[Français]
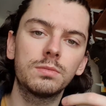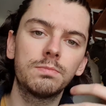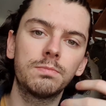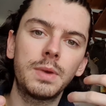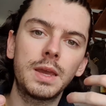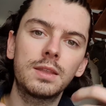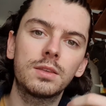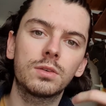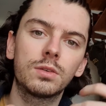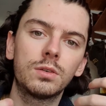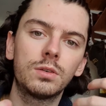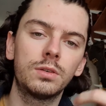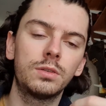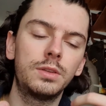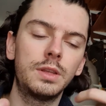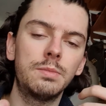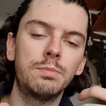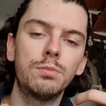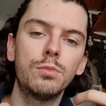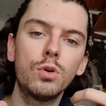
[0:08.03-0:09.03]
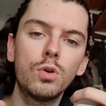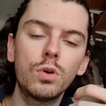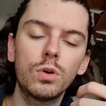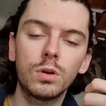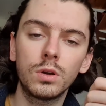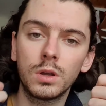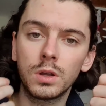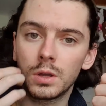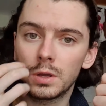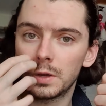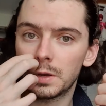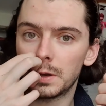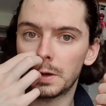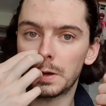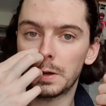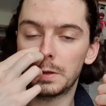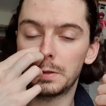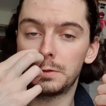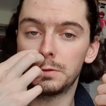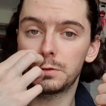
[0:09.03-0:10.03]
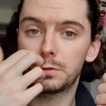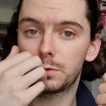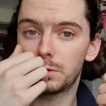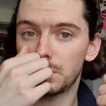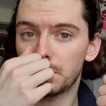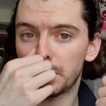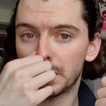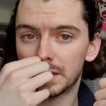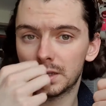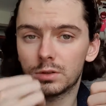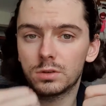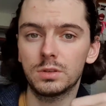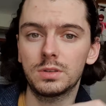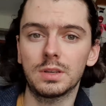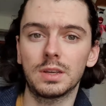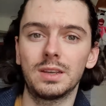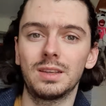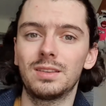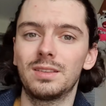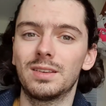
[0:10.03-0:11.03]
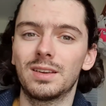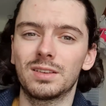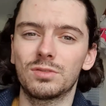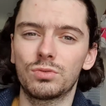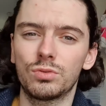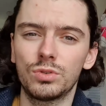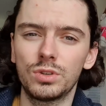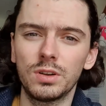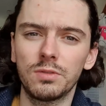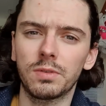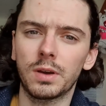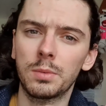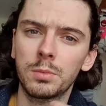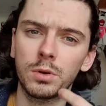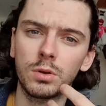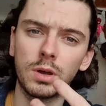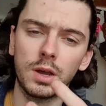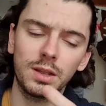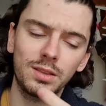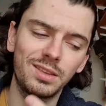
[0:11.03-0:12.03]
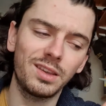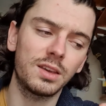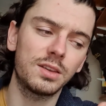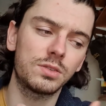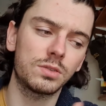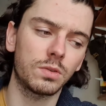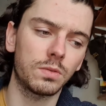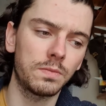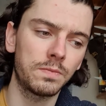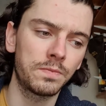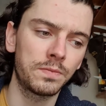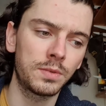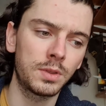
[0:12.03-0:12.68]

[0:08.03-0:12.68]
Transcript: mettre euh, des mots euh, dessus parce que c'est un sujet vraiment intéressant.